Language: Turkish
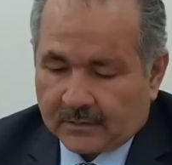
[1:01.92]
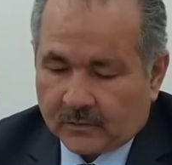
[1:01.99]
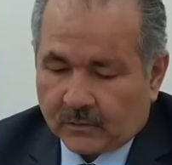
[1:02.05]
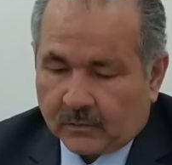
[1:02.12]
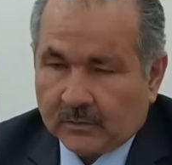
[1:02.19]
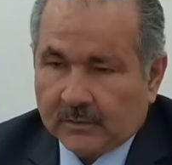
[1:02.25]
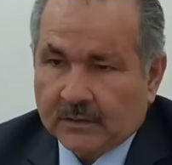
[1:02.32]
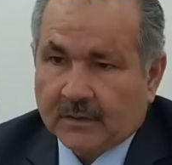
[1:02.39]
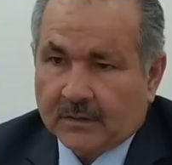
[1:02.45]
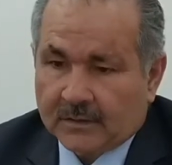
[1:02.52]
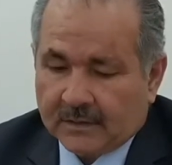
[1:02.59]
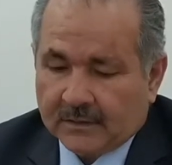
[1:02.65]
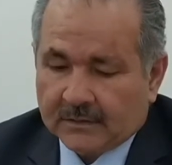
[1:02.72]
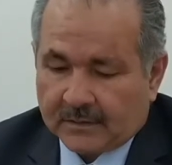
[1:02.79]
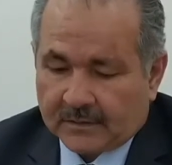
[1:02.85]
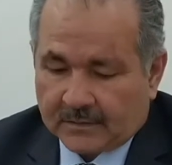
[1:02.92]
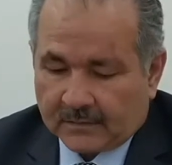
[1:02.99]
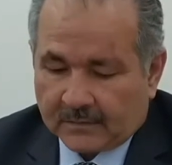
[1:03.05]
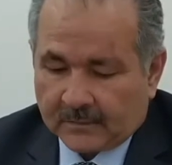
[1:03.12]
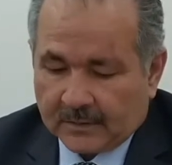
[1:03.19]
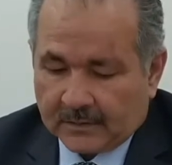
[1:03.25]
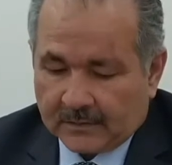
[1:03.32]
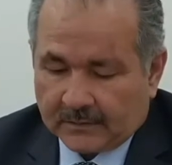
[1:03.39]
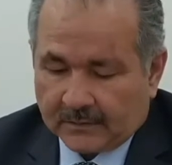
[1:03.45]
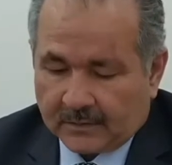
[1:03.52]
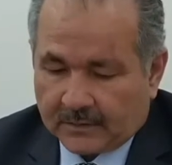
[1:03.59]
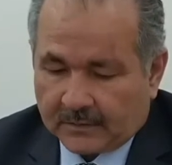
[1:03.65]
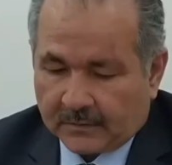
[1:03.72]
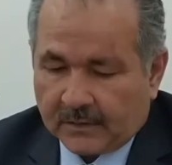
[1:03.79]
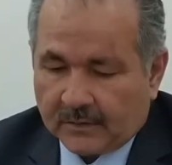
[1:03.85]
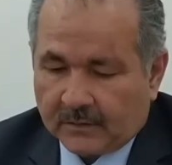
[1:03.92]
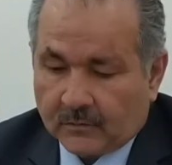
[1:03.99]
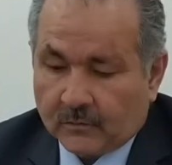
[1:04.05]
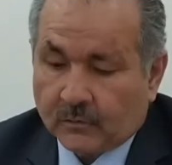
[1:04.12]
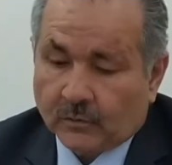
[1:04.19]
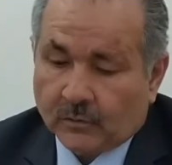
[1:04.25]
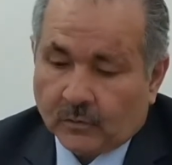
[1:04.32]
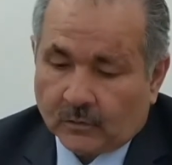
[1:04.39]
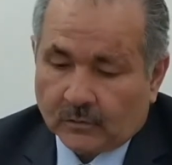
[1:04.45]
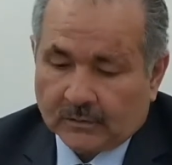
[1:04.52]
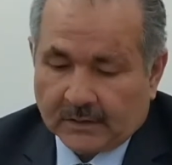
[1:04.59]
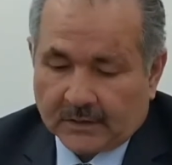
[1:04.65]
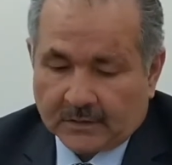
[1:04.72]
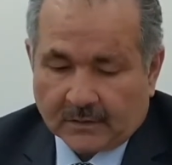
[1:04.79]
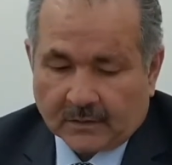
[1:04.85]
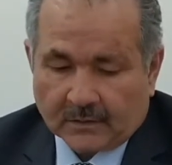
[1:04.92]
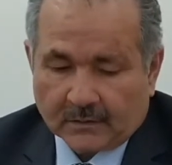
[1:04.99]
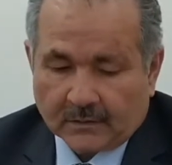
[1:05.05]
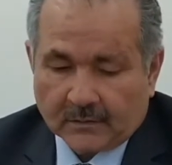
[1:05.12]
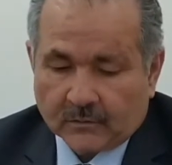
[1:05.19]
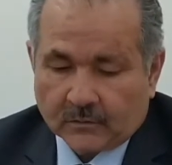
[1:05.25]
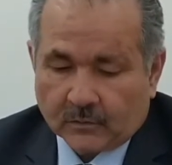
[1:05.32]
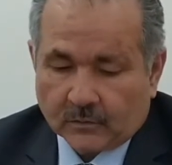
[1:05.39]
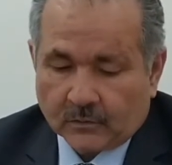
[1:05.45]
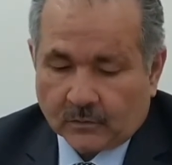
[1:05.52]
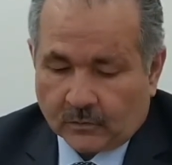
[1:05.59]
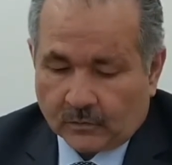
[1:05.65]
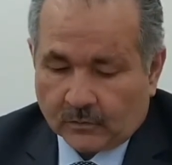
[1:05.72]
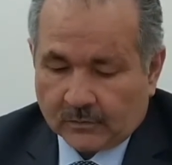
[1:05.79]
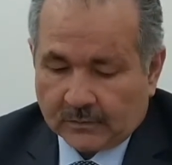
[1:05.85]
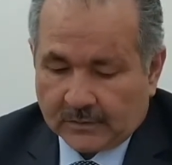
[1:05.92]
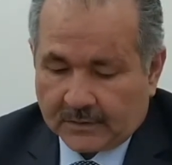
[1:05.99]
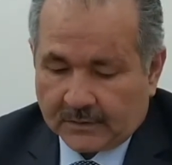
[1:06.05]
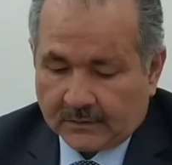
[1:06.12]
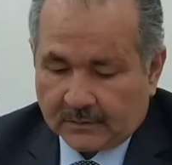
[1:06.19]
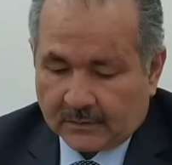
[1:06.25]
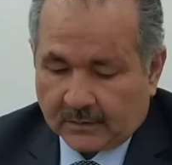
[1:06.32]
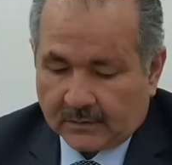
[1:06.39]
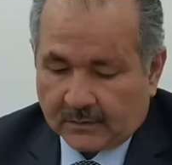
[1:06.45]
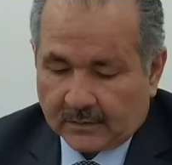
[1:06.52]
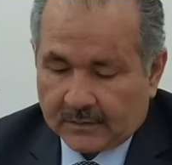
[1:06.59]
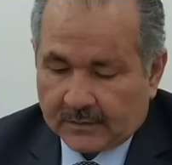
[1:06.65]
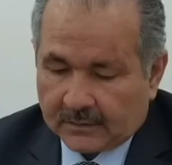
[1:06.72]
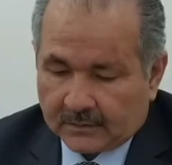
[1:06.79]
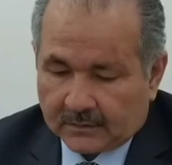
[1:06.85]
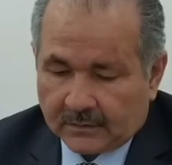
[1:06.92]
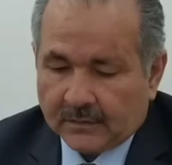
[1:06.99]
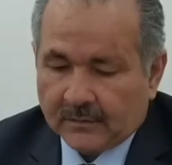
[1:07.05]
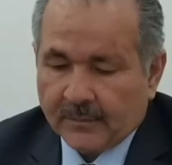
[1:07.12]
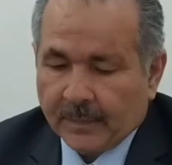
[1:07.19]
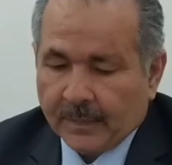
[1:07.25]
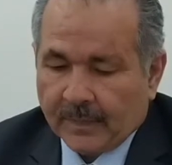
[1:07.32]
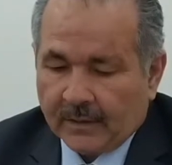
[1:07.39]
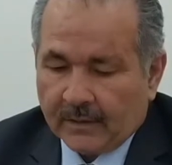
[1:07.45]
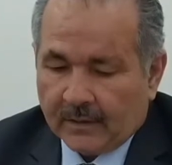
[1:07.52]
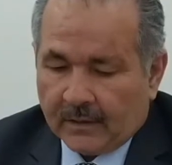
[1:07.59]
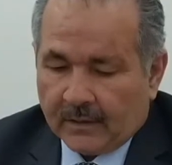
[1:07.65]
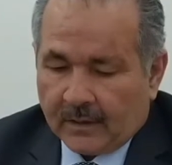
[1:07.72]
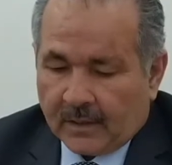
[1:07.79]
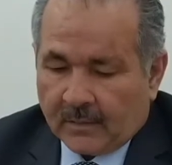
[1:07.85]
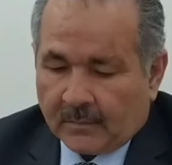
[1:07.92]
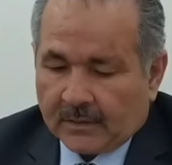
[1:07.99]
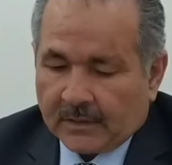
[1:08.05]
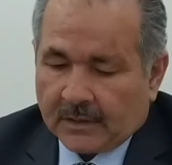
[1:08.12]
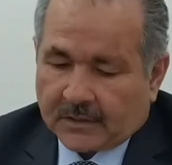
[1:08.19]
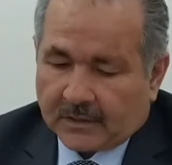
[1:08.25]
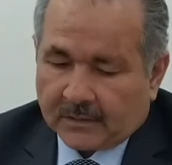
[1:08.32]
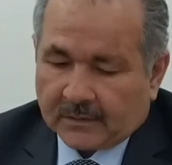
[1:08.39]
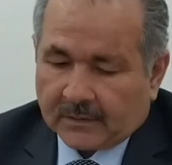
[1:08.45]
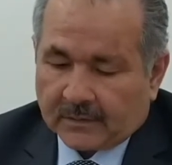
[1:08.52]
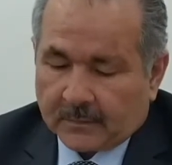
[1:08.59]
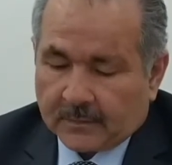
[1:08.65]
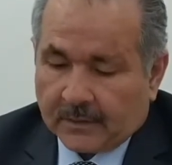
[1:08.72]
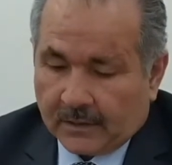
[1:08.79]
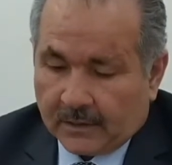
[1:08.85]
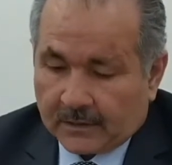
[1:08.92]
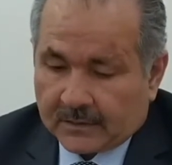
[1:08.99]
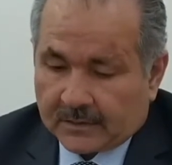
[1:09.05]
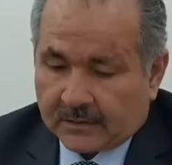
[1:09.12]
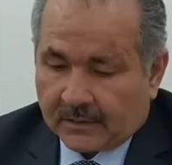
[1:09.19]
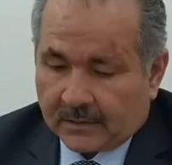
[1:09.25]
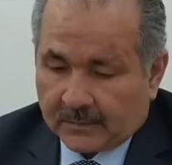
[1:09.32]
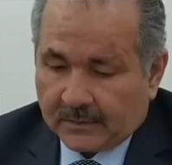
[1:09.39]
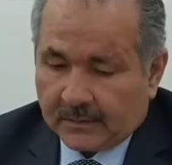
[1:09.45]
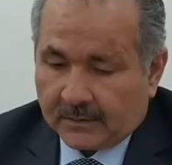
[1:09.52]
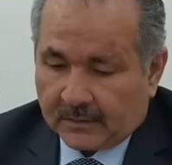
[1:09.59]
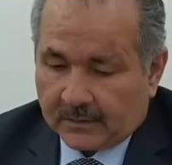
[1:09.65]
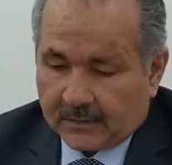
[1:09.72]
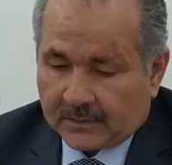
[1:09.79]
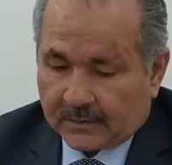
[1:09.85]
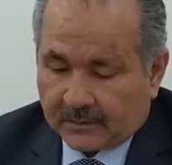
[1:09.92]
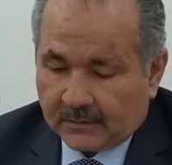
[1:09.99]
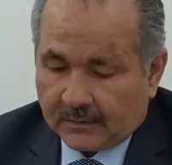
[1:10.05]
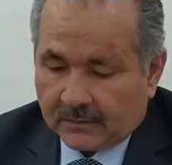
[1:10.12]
olduğu için zaten sığınma ihtiyacı var. Kulu olduğu için, Allah'ın kulu olduğu için Allah'a sığınır. Bir de şeytan gibi ekstra bir insanın